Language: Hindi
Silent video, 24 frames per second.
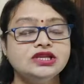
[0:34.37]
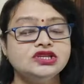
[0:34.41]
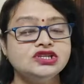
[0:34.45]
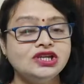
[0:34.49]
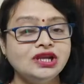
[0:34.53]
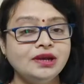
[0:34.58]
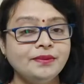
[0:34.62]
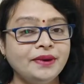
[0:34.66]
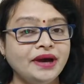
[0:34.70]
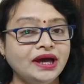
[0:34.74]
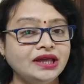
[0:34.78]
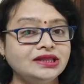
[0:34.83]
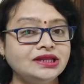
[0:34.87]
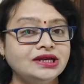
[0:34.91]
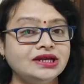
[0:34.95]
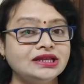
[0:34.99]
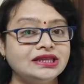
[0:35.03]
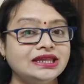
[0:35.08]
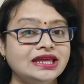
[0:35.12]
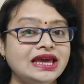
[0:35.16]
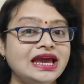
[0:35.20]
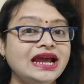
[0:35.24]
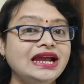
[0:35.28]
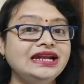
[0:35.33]
चलिए बात
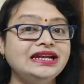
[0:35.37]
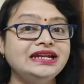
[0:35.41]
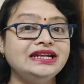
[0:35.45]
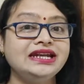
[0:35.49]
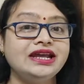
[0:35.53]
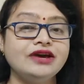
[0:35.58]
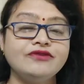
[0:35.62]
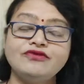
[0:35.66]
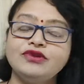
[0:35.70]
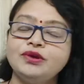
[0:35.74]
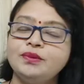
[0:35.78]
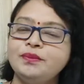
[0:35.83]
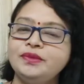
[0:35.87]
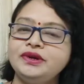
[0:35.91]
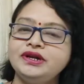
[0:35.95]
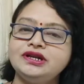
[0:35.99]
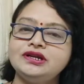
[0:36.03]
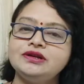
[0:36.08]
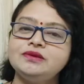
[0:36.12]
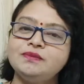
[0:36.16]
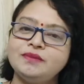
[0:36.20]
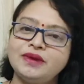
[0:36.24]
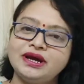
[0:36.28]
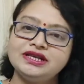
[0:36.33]
करते हैं
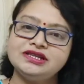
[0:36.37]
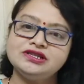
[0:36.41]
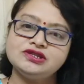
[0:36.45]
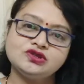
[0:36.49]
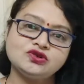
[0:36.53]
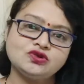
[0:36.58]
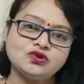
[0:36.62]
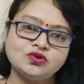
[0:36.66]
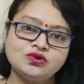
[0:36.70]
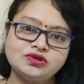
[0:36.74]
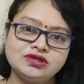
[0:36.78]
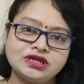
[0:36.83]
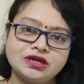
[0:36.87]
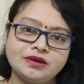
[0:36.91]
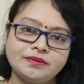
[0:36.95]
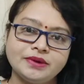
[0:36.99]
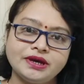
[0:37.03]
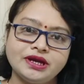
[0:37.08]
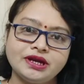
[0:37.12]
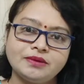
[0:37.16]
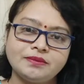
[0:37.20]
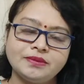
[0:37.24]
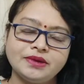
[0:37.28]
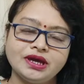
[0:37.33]
डेवलपमेंटल माइलस्टोन्स के
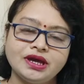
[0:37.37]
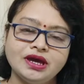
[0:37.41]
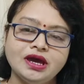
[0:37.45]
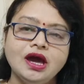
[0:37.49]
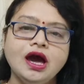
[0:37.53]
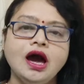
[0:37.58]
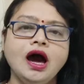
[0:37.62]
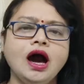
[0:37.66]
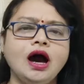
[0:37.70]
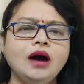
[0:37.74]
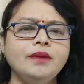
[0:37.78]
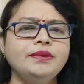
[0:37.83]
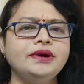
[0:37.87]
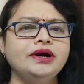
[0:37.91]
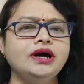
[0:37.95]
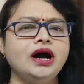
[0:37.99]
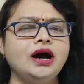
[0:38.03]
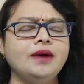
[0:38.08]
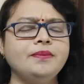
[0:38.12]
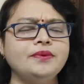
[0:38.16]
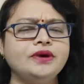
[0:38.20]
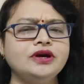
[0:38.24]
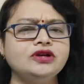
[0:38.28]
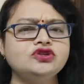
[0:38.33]
बारे में अब
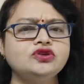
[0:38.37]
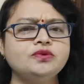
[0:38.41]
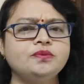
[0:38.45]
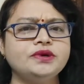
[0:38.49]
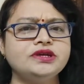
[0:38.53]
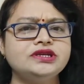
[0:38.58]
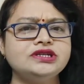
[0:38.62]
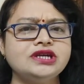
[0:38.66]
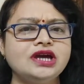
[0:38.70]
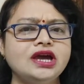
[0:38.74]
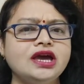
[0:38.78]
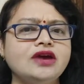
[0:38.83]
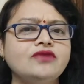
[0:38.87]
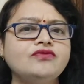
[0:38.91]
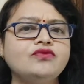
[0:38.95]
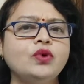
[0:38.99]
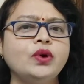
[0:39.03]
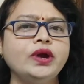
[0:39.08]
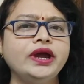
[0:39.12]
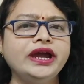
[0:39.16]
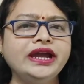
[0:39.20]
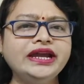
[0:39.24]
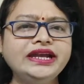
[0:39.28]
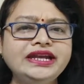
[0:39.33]
आपका जो बच्चा है
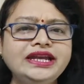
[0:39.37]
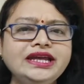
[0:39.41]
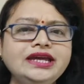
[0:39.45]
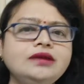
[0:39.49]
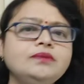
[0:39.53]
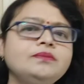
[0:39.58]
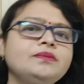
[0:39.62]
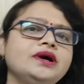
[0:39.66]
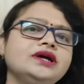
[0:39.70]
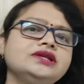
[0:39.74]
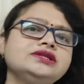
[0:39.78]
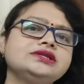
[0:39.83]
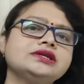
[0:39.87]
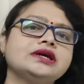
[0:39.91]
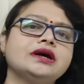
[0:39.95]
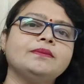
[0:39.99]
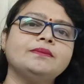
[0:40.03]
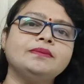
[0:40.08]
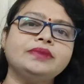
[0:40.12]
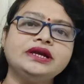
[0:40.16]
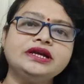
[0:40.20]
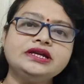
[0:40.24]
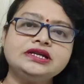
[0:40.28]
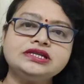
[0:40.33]
वो 18 मंथ्स
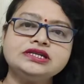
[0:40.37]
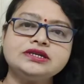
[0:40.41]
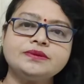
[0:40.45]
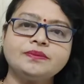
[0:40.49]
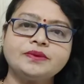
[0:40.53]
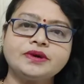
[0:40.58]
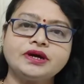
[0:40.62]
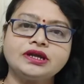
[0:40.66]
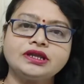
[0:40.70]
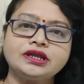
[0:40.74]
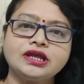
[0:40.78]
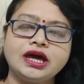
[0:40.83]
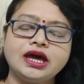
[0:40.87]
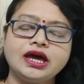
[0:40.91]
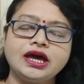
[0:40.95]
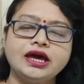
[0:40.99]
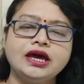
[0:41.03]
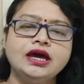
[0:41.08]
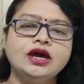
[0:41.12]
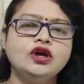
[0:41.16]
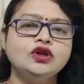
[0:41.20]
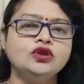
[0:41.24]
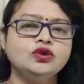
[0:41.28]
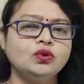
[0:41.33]
कंप्लीट जब करता है
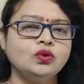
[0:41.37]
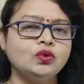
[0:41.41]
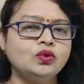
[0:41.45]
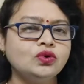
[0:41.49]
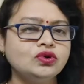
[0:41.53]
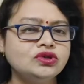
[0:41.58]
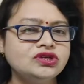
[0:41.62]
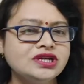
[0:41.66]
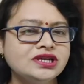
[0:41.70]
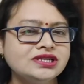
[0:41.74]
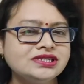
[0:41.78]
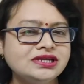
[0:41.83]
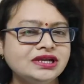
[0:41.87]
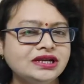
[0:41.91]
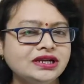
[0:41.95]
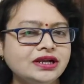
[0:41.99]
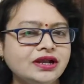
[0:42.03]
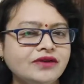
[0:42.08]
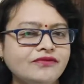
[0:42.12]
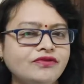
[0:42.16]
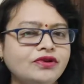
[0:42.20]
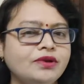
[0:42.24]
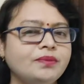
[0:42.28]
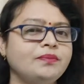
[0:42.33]
तो कुछ ऐसे
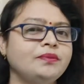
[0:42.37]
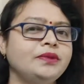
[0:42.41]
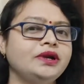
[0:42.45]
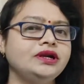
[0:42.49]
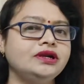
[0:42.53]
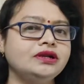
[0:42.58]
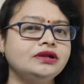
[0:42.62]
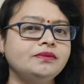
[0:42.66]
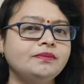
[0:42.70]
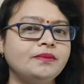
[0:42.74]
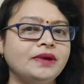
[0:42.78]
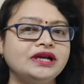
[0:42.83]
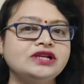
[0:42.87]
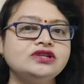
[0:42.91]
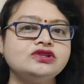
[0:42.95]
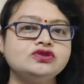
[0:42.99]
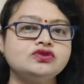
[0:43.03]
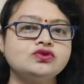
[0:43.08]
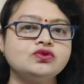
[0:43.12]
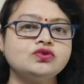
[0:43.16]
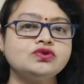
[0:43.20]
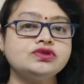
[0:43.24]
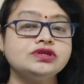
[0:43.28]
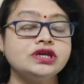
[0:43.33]
डेवलपमेंटल
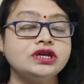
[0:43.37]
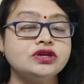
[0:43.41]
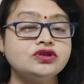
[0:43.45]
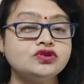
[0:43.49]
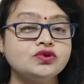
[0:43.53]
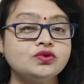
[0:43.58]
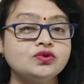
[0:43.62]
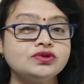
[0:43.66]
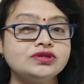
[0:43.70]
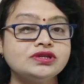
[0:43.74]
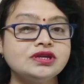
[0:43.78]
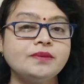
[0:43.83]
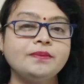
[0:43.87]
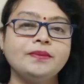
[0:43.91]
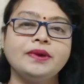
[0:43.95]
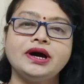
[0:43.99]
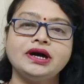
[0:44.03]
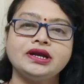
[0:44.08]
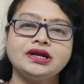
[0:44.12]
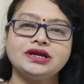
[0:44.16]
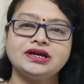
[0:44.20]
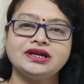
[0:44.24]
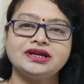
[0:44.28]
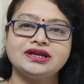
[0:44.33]
माइलस्टोन्स है जो उसने
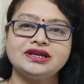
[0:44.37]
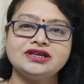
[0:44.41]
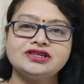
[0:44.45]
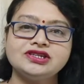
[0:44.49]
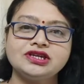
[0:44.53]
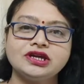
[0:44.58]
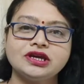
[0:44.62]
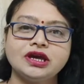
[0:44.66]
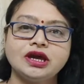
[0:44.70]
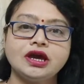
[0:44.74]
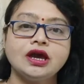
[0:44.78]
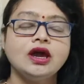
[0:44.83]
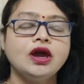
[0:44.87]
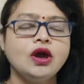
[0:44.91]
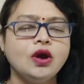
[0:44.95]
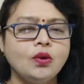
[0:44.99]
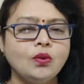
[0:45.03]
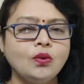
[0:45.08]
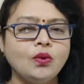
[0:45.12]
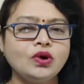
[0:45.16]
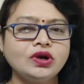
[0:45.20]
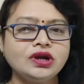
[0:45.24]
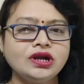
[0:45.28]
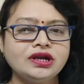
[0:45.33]
पार करने चाहिए
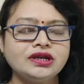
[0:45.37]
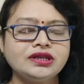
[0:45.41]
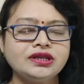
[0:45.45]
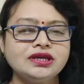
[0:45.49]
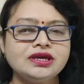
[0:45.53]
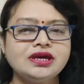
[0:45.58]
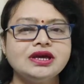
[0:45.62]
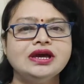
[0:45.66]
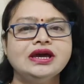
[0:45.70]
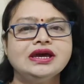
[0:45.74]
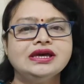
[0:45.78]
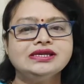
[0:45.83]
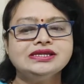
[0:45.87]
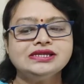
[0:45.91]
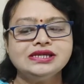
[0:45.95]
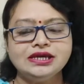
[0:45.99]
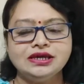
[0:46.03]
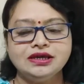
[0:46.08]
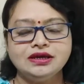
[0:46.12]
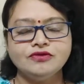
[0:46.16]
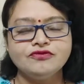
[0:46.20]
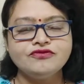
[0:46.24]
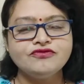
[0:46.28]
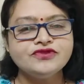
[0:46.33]
व्हाट आर दे सी
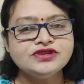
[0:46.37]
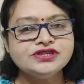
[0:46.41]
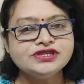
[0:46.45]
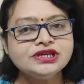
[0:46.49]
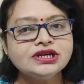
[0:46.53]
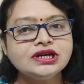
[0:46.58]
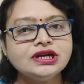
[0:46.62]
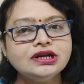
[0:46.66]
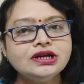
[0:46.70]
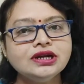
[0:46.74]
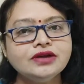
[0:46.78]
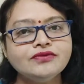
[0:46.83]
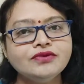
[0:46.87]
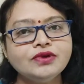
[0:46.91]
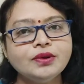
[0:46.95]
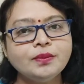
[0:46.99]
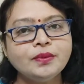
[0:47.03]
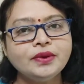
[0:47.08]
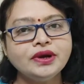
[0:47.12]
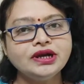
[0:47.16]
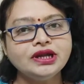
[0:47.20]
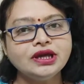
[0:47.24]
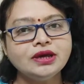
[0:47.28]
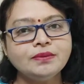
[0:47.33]
फिजिकल
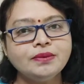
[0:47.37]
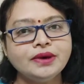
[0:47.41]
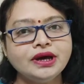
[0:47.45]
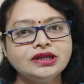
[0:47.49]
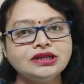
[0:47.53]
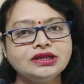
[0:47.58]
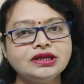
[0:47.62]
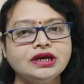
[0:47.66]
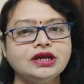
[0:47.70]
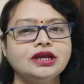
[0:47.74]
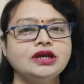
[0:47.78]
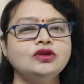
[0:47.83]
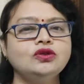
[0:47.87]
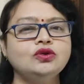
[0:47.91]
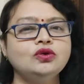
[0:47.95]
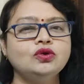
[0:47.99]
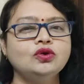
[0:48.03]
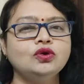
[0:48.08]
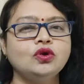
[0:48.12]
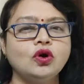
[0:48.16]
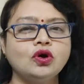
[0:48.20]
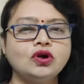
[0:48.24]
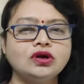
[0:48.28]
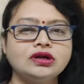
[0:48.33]
डेवलपमेंट की बात करें तो
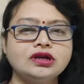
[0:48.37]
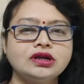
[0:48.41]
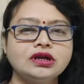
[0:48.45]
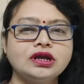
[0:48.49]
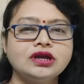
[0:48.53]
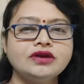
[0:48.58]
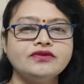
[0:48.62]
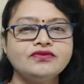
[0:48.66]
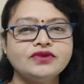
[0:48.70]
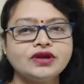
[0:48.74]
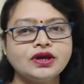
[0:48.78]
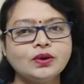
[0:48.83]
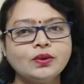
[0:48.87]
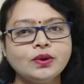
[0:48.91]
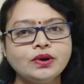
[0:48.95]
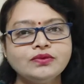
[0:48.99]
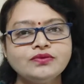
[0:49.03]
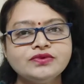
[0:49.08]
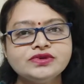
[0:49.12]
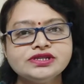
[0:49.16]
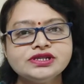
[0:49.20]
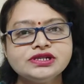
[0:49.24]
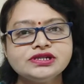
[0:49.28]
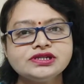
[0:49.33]
डॉक्टर के फ्रिक्वेंट
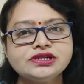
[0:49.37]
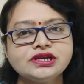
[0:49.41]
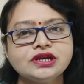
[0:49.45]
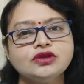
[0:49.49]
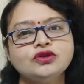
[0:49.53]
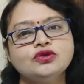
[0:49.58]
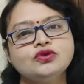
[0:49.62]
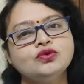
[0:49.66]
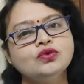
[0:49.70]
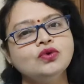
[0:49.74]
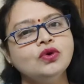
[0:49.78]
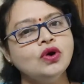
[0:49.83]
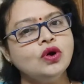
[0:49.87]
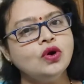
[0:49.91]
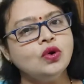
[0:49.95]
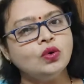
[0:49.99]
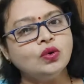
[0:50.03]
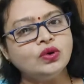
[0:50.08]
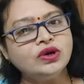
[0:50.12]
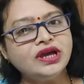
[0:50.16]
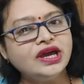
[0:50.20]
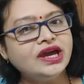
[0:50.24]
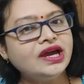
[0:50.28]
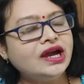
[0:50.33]
विजिट्स के थ्रू
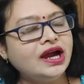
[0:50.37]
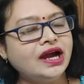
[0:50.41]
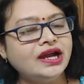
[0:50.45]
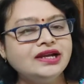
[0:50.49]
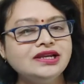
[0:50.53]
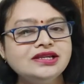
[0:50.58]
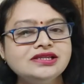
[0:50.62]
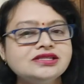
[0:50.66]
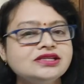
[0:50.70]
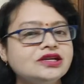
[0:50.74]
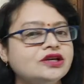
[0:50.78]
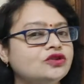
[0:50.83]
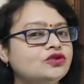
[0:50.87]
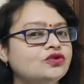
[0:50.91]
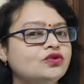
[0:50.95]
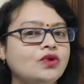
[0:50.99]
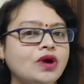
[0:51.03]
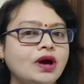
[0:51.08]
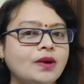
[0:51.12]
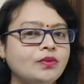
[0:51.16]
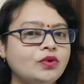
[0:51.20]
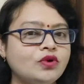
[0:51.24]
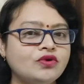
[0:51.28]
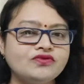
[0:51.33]
उनके गाइडेंस के थ्रू
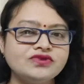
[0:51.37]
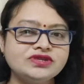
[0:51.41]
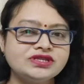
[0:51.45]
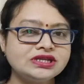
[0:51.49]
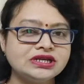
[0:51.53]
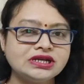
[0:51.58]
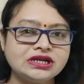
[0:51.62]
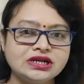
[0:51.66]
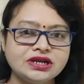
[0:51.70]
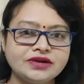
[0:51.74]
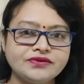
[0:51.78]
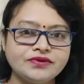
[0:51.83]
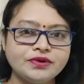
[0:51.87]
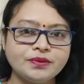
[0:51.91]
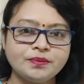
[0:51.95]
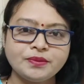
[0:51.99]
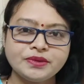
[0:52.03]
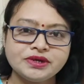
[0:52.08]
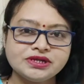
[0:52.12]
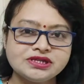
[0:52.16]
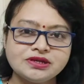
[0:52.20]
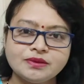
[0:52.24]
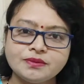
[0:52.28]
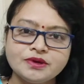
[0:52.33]
आपको फिजिकल
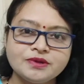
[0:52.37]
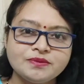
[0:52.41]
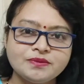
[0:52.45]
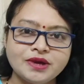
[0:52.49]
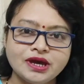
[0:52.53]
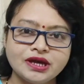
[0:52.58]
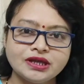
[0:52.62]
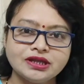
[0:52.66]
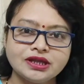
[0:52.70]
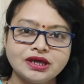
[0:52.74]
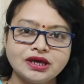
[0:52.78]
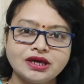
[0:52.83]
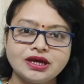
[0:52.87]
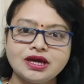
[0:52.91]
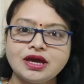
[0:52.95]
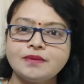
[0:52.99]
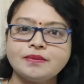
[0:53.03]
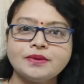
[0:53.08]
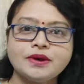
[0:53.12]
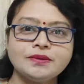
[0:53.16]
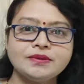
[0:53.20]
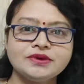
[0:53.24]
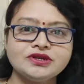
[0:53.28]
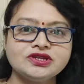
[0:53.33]
डेवलपमेंट समझ में आता है कि
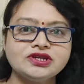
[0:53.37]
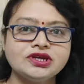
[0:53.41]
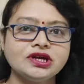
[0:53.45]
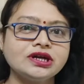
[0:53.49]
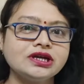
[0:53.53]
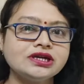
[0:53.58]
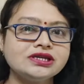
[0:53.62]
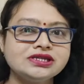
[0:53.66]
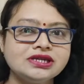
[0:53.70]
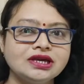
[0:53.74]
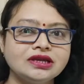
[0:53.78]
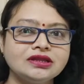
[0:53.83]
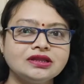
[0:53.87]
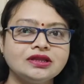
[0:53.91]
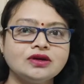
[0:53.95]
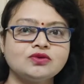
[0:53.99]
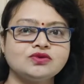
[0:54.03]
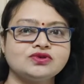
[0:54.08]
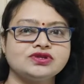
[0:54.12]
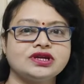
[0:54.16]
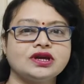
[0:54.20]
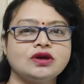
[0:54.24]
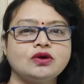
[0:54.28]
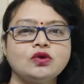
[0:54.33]
आपका बच्चा किस हद तक
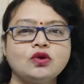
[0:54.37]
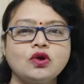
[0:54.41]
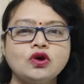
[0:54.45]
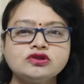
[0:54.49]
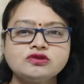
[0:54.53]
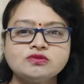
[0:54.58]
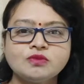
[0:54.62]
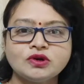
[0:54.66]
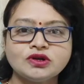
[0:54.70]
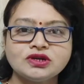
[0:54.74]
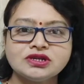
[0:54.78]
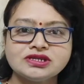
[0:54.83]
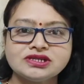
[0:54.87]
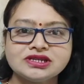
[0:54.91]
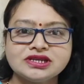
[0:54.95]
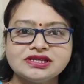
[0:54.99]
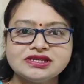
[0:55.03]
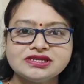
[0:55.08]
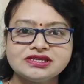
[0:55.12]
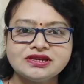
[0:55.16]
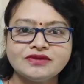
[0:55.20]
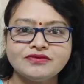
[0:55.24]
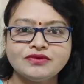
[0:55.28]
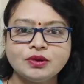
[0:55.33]
उसके ग्रॉस मोटर
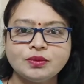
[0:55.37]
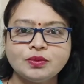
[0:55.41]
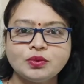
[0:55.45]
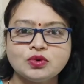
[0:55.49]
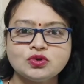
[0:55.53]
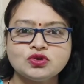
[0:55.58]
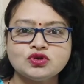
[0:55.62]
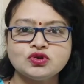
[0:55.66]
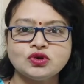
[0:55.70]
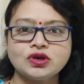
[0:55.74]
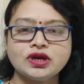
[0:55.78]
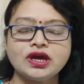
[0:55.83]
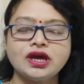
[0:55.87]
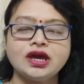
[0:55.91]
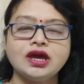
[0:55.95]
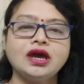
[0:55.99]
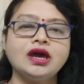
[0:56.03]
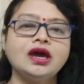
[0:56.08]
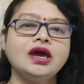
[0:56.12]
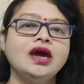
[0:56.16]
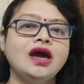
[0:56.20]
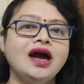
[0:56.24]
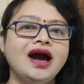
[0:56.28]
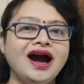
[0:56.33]
स्किल्स डेवलप हो चुके हैं
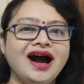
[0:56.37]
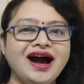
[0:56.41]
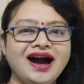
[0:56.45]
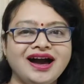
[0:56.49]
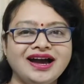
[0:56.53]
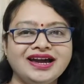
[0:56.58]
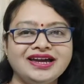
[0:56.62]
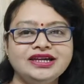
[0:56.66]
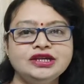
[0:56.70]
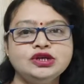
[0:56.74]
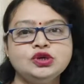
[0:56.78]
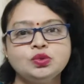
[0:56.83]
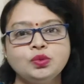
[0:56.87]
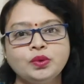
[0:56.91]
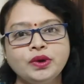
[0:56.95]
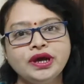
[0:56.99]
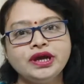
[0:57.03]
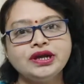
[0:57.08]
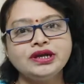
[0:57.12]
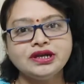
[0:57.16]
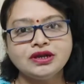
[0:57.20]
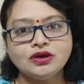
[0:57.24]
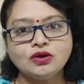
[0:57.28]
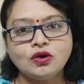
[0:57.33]
हाइट
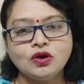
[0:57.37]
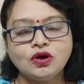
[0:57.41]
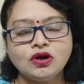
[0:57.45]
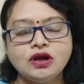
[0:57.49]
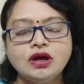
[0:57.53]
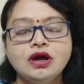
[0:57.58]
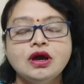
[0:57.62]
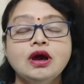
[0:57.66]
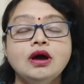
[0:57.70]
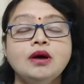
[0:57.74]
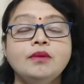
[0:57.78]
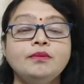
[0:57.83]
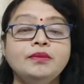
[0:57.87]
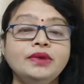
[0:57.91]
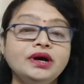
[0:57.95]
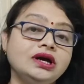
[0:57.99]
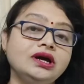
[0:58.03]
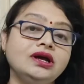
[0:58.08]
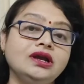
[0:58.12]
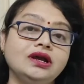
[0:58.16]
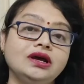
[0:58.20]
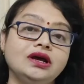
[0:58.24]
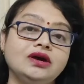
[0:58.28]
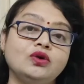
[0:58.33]
वेट एंड ऑल
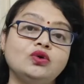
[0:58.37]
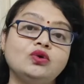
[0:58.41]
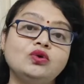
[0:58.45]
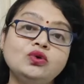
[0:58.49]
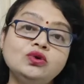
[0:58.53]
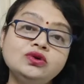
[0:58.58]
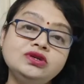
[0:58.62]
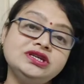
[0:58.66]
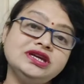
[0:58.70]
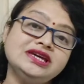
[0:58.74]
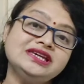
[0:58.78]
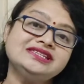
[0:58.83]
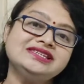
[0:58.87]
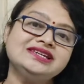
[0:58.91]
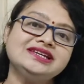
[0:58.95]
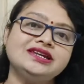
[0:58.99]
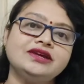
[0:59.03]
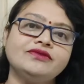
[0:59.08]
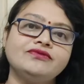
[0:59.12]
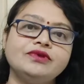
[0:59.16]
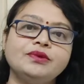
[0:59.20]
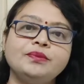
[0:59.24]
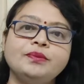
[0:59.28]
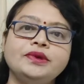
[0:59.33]
मगर कुछ ऐसे
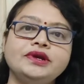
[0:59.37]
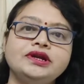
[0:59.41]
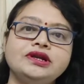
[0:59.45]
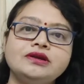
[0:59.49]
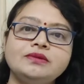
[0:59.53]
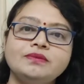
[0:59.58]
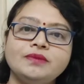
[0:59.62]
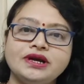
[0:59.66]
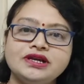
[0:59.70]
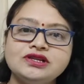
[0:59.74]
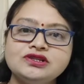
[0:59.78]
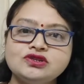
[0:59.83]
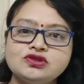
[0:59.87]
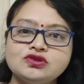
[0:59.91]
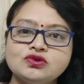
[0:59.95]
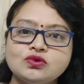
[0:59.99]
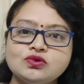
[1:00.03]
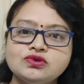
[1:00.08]
डेवलपमेंटल माइल